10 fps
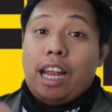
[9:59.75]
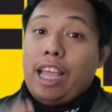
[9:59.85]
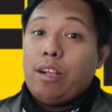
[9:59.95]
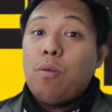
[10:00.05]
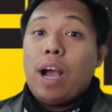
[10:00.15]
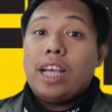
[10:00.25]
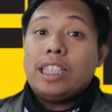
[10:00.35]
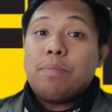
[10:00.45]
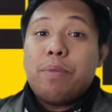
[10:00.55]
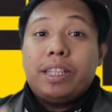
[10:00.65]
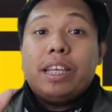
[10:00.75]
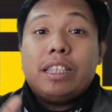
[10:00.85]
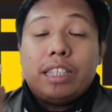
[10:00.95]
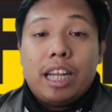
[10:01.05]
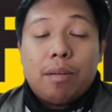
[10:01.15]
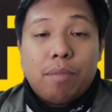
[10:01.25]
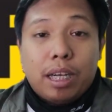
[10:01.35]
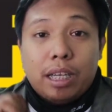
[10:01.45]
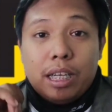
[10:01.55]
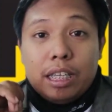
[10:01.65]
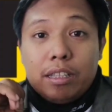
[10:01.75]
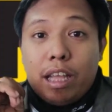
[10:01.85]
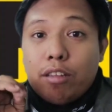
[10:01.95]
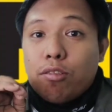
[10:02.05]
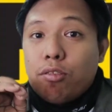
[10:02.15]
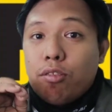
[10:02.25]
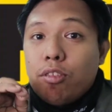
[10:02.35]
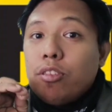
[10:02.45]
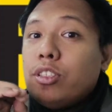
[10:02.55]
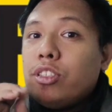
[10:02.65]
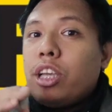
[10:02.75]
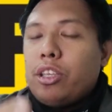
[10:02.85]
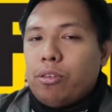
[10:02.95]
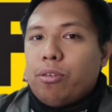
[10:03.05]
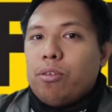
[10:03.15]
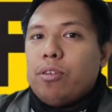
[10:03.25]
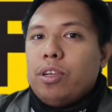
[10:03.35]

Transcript: Likewise, pwede rin silang magtanong sa iyo.